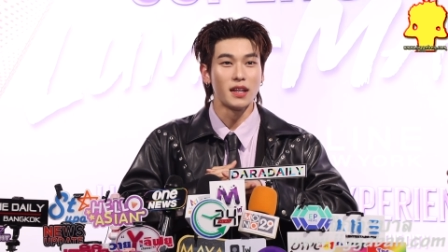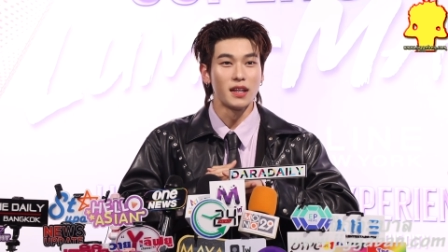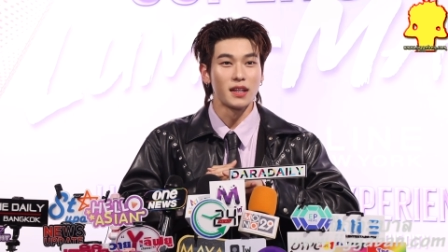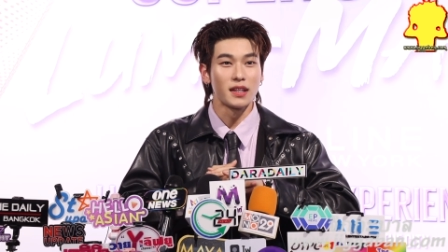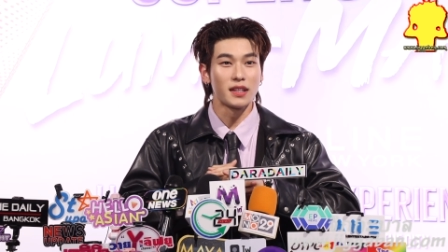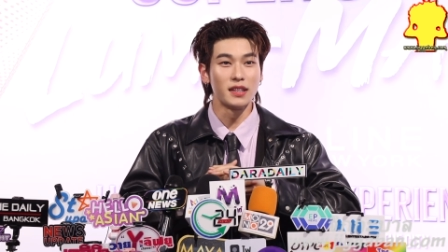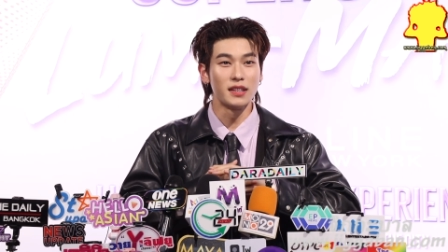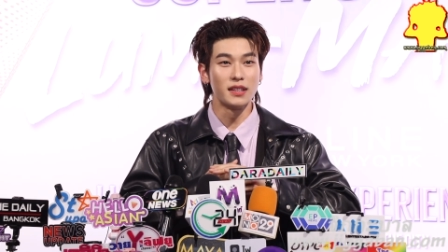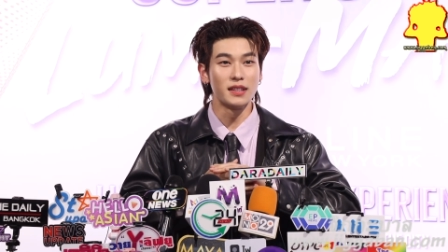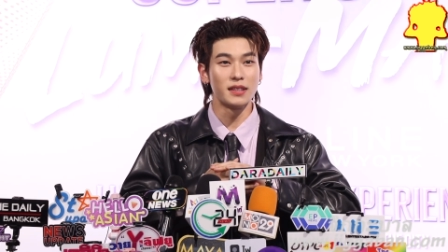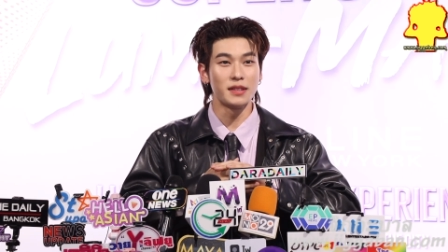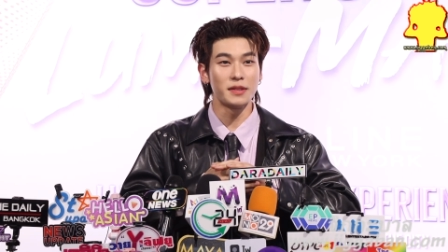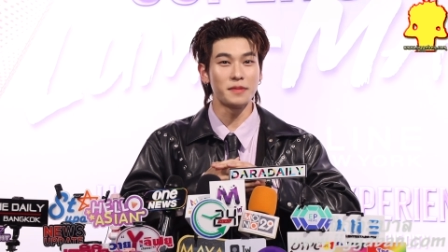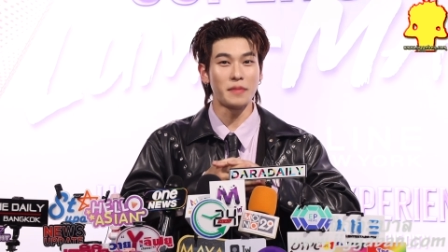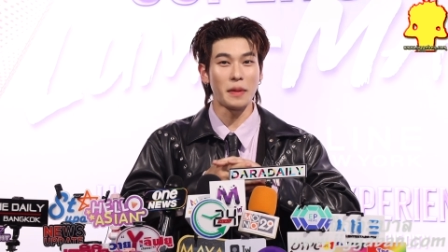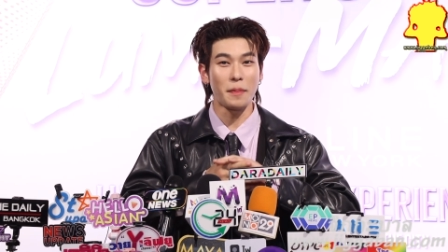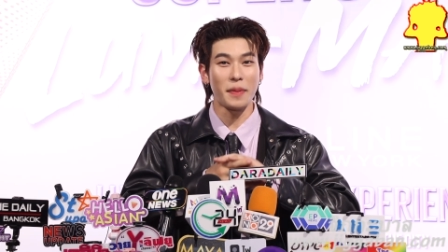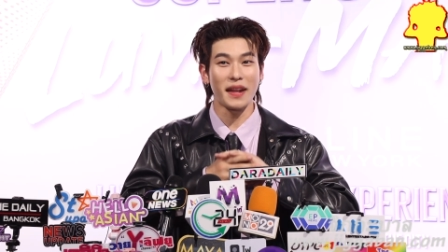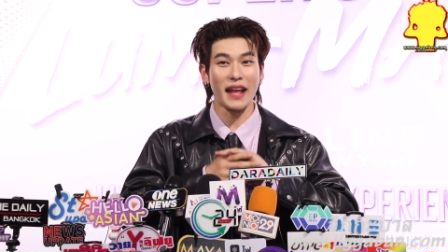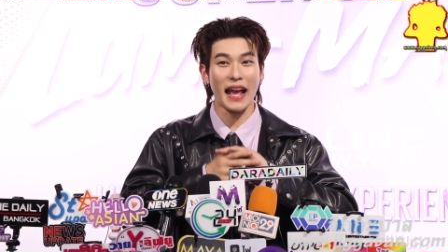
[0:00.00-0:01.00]
คือ
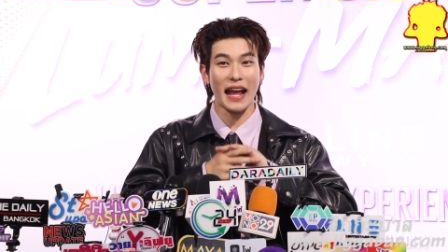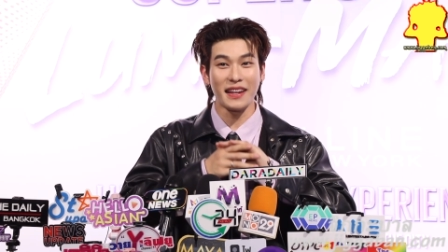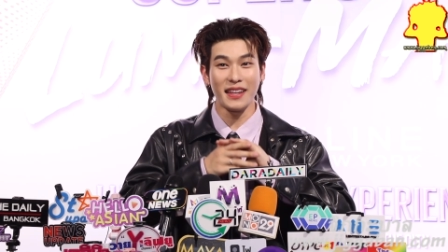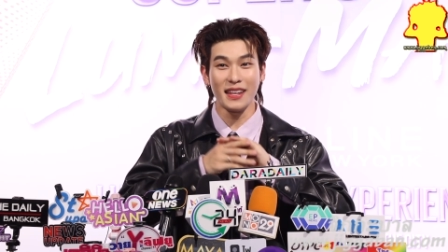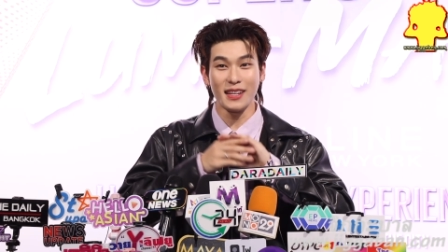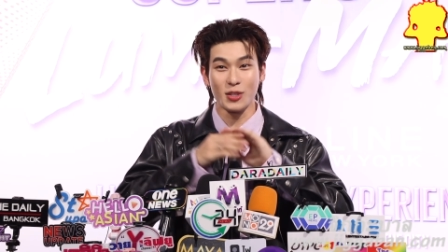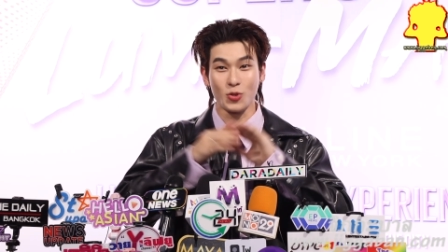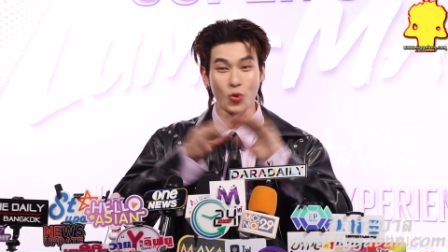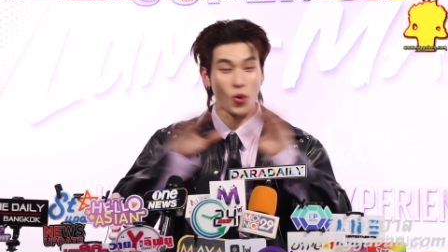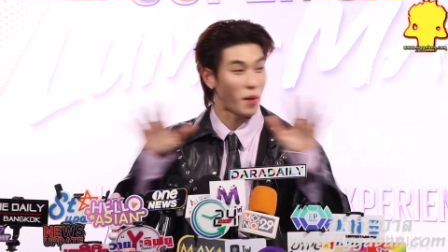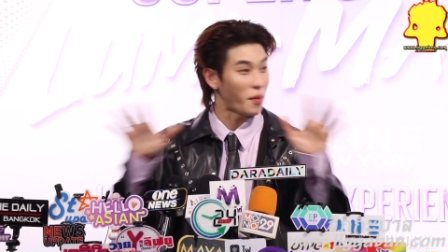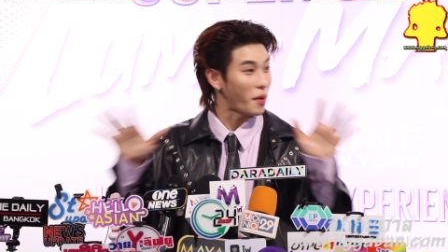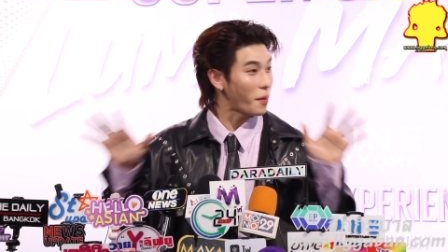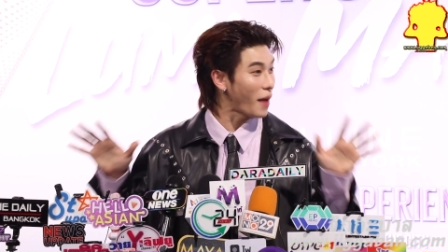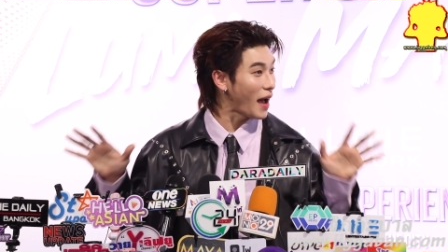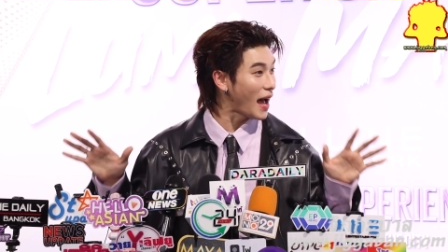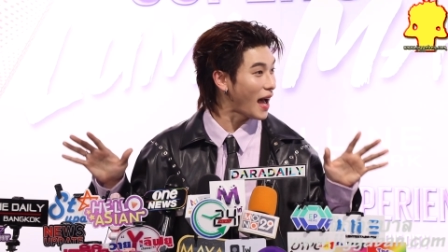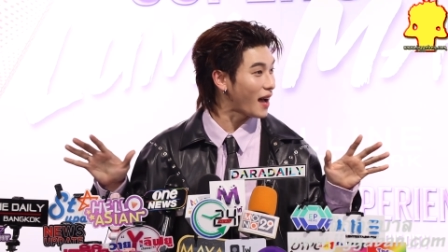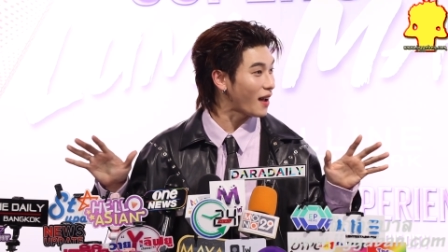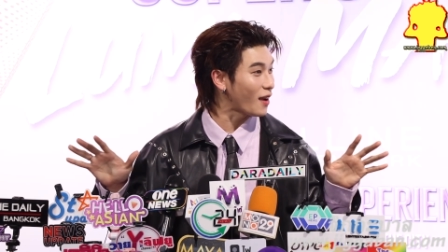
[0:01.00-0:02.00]
มันเป็นงานที่สวย
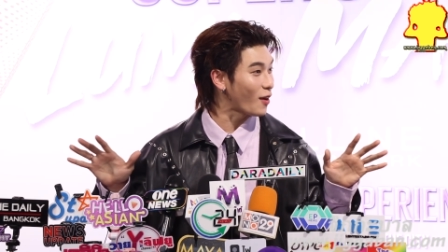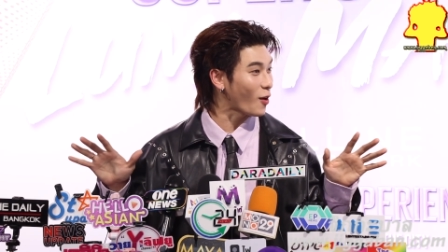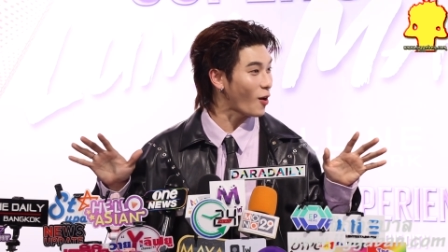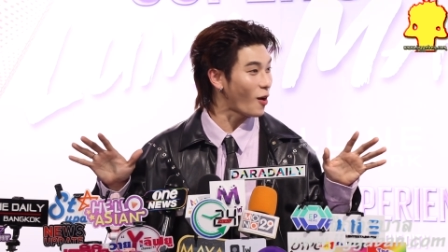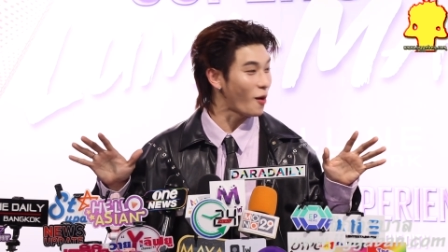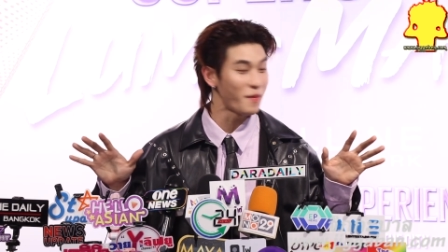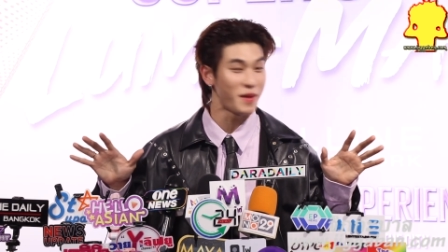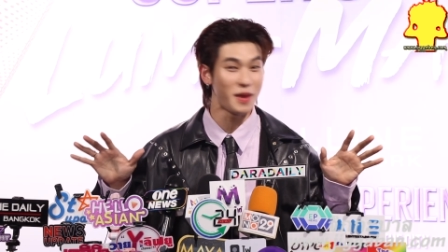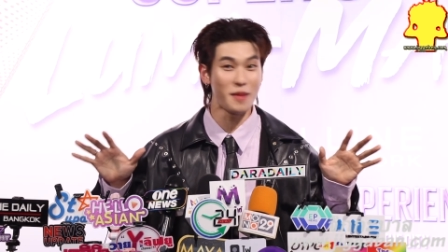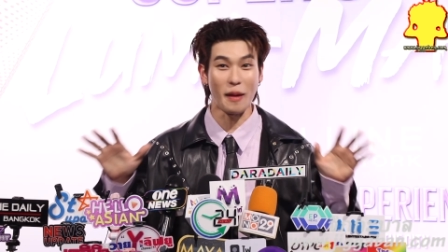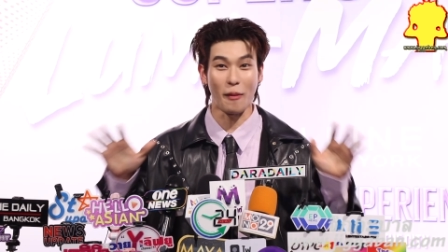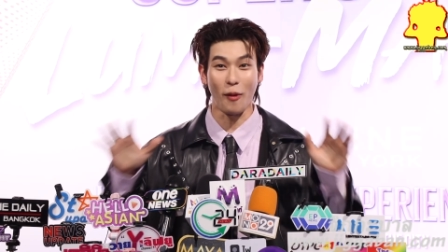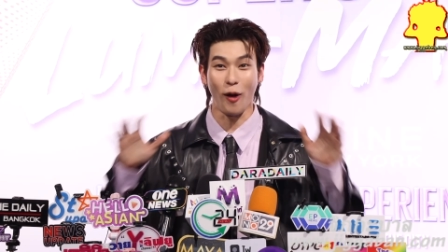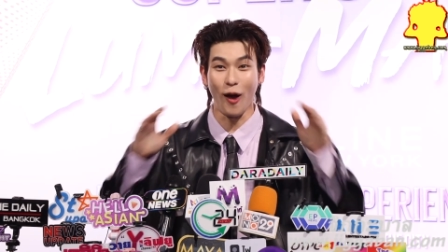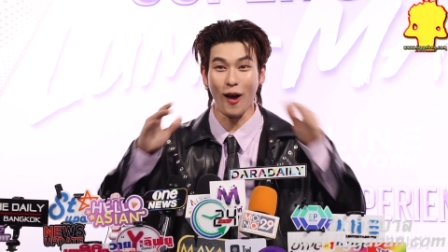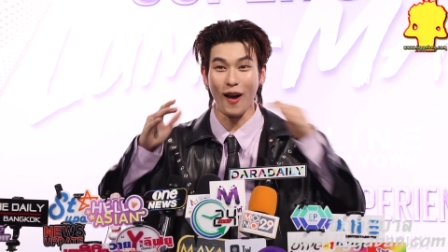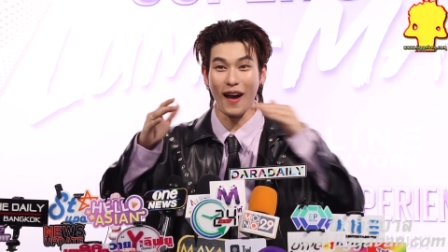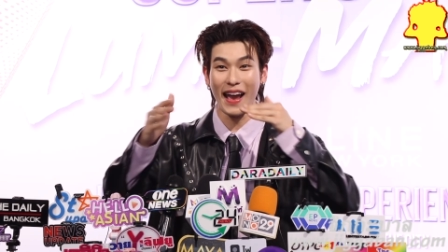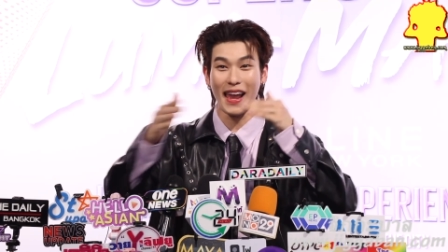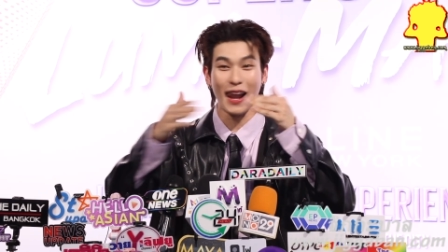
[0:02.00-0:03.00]
มาก ๆ แล้วก็มีแบบ
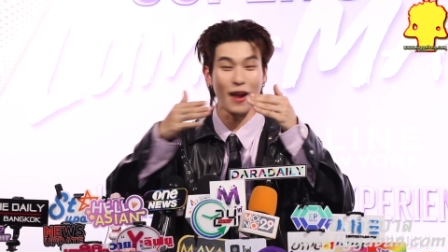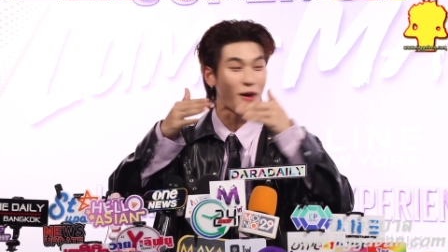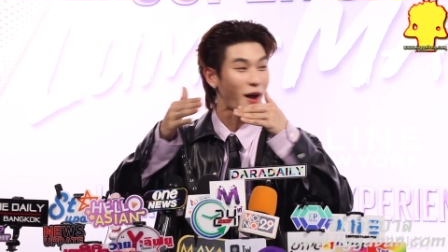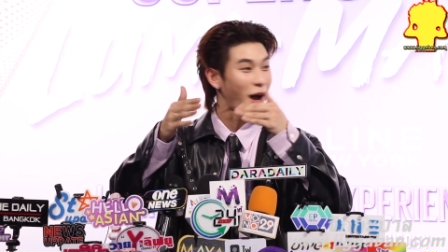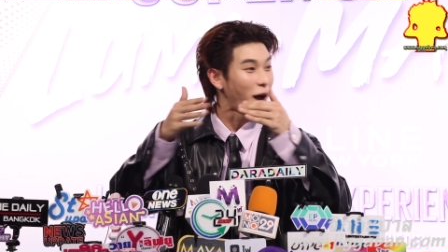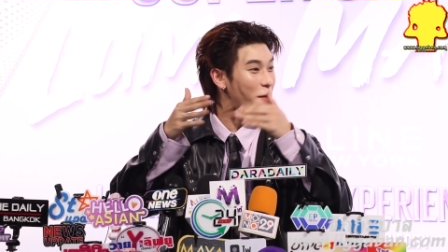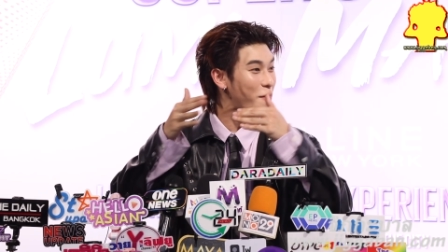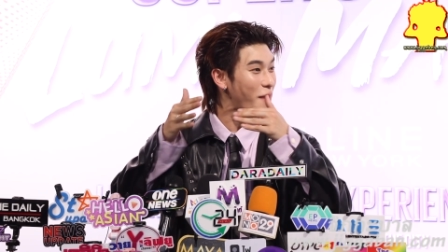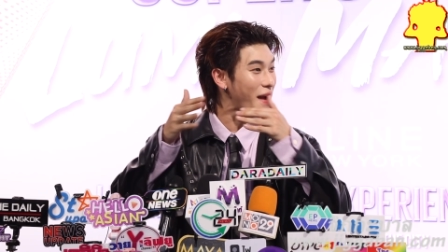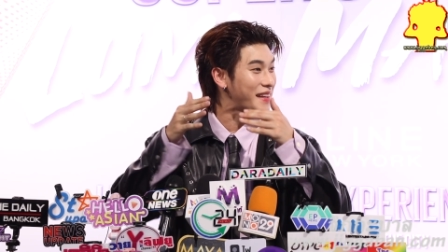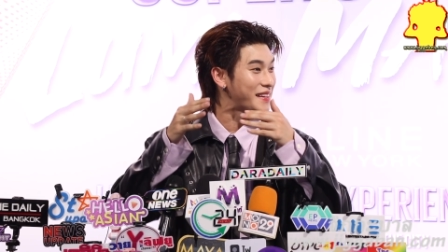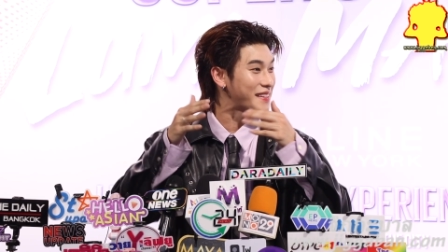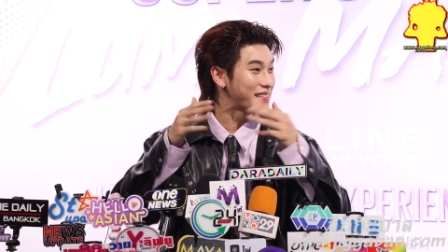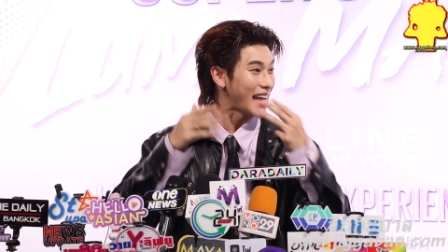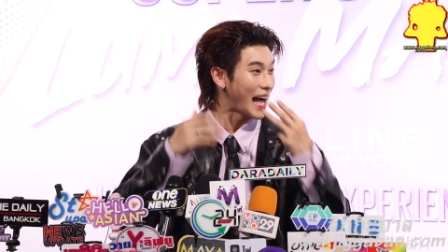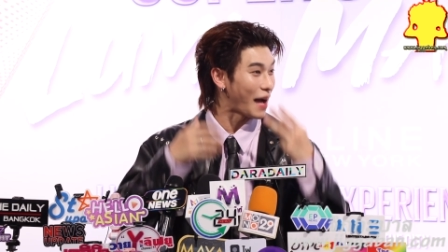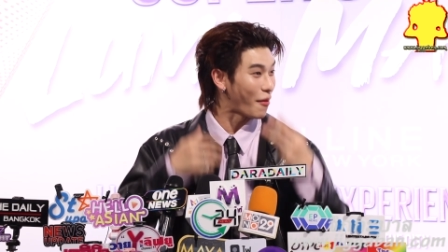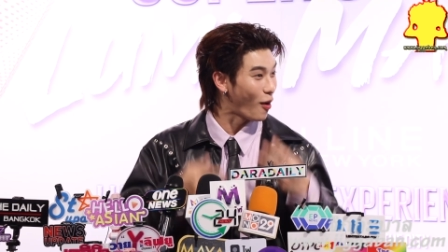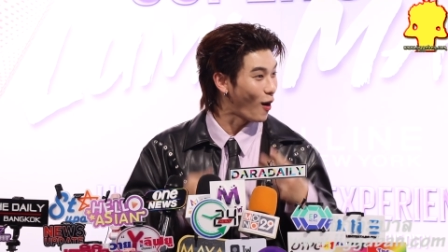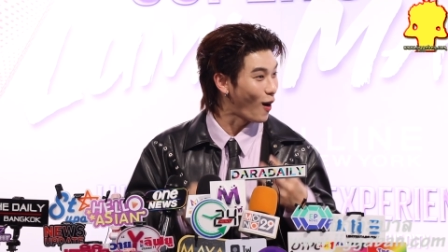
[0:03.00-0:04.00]
ห้องให้เราเข้าไปถึง
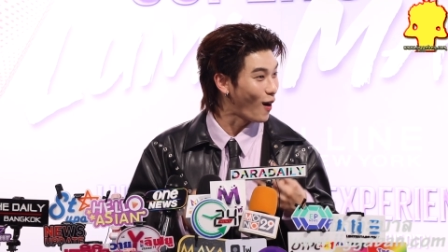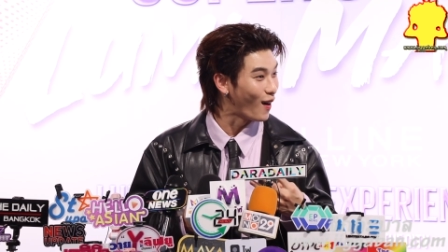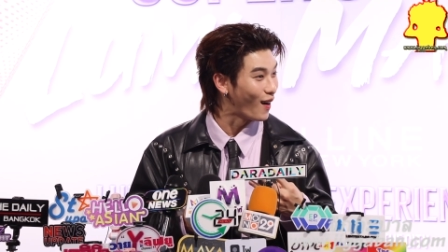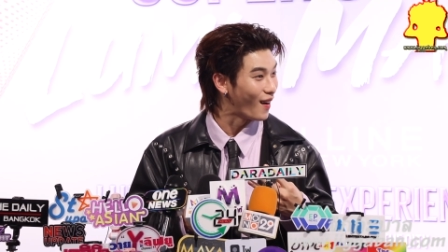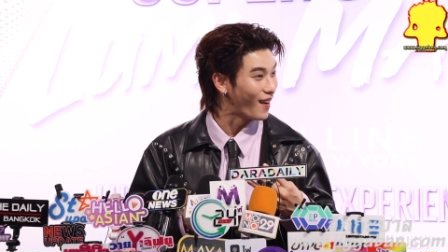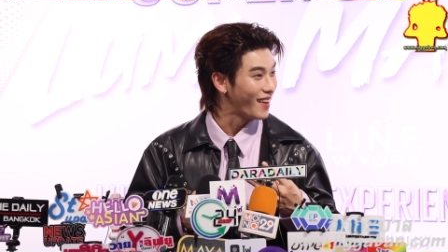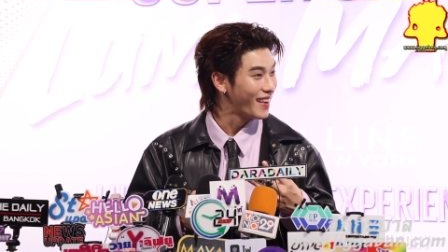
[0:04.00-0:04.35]
3 ห้อง